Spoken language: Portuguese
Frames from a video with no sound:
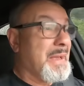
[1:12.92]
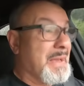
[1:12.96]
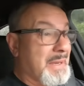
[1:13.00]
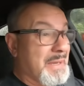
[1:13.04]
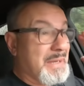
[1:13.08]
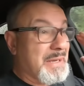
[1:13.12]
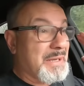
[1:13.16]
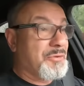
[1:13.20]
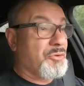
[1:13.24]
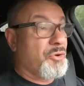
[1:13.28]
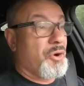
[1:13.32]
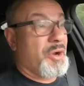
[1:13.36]

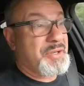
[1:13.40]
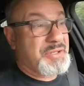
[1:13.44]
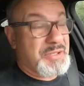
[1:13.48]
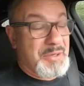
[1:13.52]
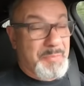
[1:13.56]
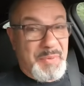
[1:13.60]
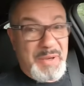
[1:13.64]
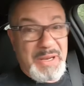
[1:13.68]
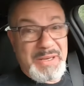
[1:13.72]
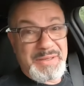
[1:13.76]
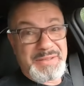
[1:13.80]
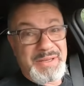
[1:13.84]
e nós
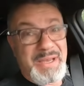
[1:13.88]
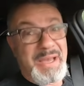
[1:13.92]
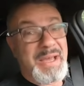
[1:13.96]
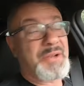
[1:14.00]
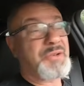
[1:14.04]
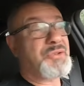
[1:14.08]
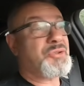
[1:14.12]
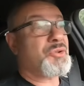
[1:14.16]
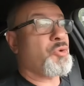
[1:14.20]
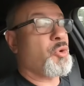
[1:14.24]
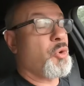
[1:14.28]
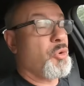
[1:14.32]

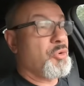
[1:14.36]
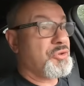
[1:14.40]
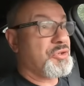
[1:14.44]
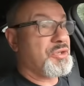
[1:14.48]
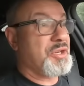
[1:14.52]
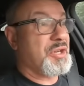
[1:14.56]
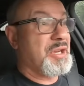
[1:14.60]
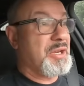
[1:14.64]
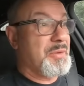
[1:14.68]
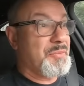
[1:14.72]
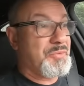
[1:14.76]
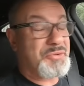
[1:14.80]
empresários
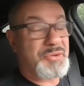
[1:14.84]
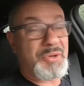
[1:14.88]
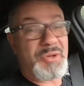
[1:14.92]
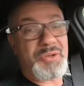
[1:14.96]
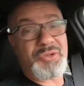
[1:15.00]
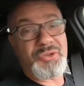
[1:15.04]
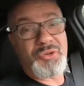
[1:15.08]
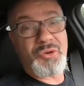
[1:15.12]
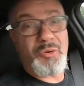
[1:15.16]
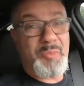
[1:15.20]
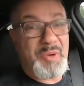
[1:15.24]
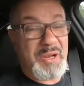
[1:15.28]
conseguimos
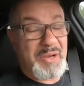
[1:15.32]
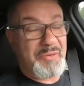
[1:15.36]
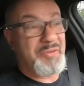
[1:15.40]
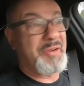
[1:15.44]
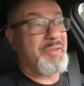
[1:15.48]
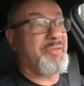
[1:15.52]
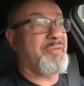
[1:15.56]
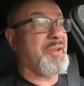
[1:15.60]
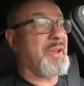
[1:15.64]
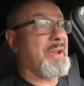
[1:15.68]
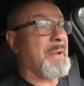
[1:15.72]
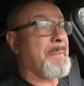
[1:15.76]

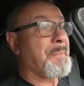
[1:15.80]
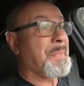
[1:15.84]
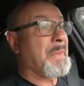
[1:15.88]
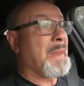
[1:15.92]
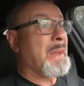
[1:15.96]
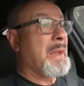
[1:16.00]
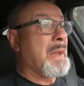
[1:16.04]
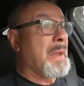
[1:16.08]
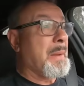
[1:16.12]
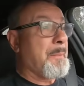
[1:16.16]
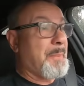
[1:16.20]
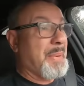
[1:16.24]
sobreviver
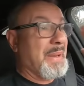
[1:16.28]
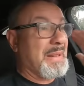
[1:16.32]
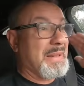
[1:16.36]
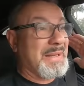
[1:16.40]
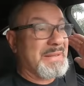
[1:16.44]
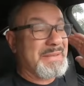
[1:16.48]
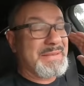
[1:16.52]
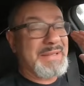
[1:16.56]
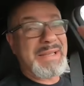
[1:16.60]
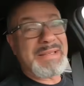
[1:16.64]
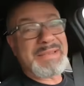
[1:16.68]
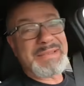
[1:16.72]

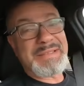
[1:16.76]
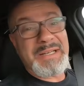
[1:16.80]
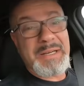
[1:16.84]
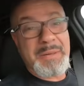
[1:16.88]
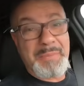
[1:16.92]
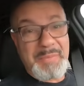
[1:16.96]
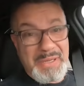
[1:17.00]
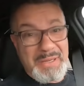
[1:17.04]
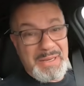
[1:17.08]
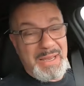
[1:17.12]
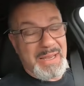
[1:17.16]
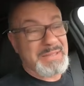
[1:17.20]
pela
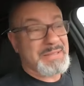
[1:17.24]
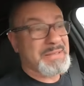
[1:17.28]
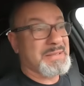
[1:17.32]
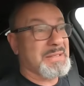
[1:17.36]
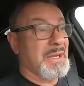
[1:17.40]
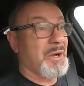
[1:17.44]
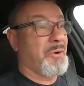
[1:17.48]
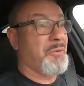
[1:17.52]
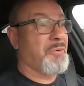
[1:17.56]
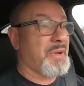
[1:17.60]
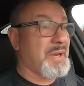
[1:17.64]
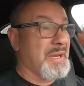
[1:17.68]

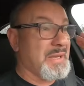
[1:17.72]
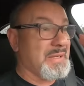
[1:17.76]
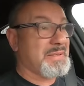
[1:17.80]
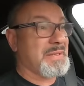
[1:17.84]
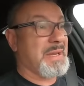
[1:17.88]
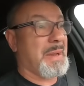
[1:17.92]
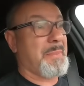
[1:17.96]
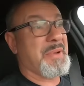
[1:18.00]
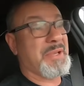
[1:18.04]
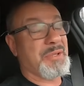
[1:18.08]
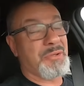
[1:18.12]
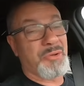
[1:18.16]
determinação e
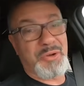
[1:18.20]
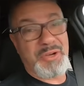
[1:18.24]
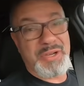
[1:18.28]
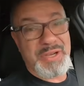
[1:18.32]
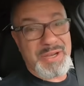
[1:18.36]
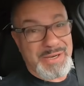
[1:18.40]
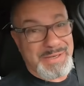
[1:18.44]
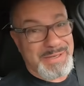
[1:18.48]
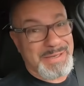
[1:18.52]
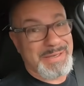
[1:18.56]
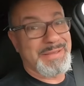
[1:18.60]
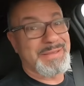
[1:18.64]

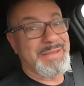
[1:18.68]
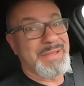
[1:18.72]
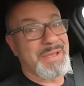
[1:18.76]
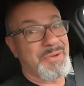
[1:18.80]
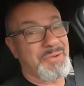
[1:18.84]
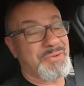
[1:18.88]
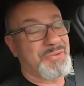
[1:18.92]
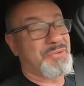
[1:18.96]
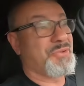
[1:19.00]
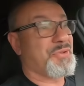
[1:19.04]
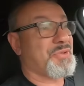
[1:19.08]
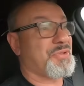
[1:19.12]
sabedoria que
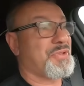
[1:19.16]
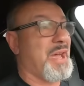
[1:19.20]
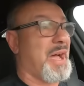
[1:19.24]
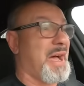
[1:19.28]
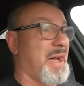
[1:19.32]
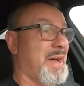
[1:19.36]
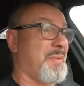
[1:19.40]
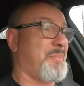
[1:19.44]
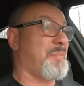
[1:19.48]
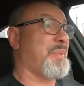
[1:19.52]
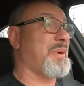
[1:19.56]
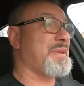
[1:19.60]
Deus nos
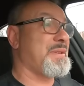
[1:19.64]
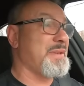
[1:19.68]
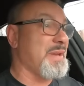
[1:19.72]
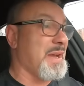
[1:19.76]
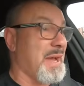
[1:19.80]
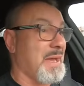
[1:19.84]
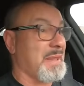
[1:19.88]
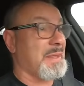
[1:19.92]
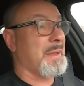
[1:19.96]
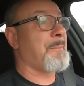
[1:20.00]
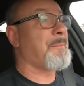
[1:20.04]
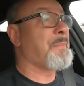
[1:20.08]
dá,
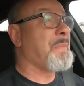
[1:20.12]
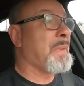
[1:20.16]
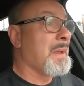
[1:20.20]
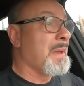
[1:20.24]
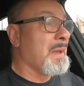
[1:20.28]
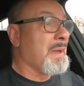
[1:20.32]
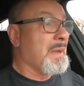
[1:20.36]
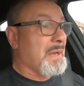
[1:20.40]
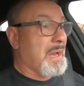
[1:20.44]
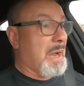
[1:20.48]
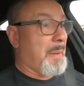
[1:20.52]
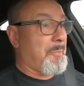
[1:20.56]
rapaziada.
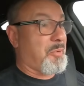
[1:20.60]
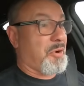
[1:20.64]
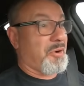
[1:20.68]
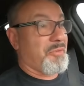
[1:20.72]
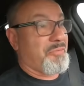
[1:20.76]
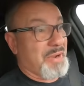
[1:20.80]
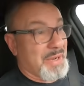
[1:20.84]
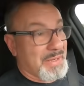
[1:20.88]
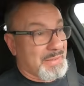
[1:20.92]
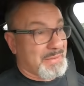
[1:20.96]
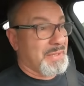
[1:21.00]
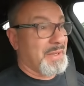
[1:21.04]
E
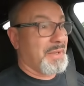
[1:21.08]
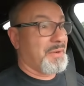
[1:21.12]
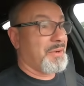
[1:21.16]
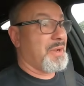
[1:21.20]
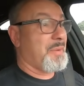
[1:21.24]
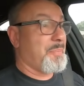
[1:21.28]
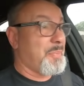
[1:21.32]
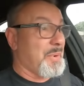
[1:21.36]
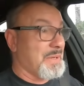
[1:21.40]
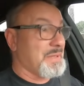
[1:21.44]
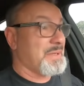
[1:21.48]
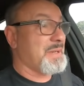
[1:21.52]
aproveitando,
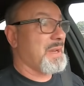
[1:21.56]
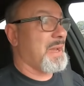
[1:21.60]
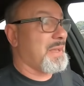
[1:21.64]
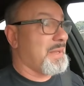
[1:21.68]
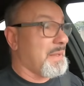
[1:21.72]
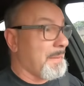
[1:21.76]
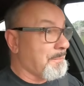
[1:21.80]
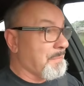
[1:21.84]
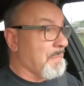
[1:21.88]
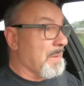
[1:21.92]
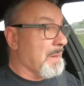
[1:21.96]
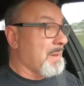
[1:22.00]

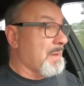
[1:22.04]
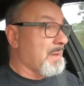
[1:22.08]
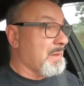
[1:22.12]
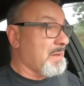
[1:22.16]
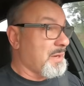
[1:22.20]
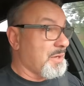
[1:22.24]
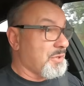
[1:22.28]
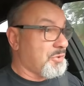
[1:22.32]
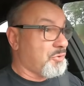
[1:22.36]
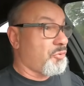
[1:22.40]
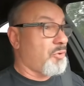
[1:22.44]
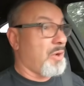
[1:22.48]
rapaziada,
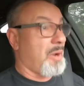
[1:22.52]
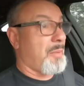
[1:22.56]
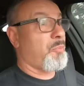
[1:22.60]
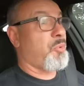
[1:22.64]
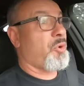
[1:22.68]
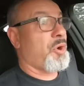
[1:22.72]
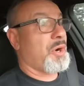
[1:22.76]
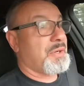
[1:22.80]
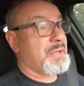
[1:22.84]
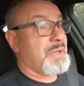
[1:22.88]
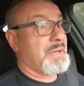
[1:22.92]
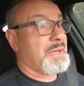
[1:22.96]
que eu estou a
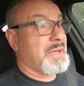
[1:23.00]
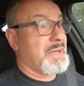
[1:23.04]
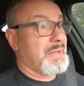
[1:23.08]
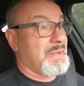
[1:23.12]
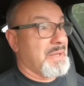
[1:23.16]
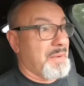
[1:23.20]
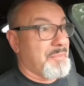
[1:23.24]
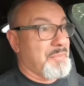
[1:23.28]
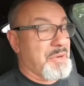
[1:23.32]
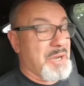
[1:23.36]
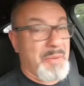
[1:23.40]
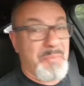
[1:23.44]
bordo aqui
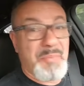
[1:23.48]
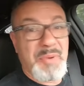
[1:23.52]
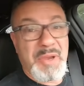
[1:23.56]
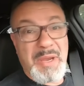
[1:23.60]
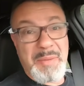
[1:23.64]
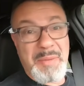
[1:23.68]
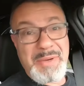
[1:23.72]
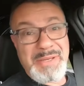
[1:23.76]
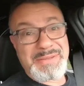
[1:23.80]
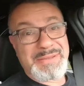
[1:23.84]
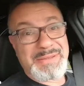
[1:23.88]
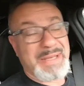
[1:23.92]
da minha
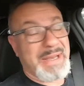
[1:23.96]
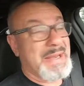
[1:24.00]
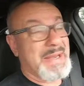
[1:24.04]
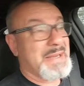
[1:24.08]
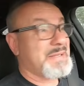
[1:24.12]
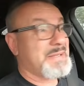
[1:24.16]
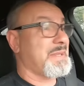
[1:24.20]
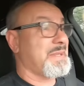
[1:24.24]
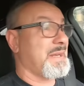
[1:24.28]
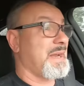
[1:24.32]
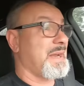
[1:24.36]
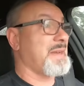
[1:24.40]
BM
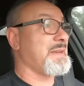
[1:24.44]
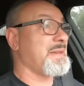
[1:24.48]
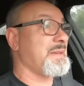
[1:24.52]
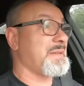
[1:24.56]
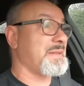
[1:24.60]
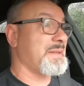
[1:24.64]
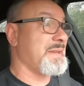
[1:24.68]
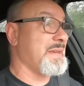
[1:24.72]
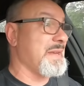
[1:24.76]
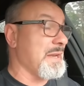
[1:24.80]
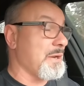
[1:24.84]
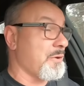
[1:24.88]

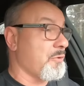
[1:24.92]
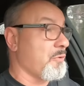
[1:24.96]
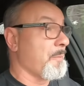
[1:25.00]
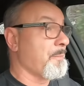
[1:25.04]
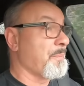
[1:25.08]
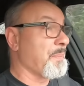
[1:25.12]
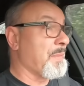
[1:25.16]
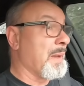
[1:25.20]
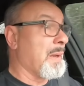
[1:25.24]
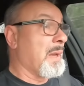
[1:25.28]
335.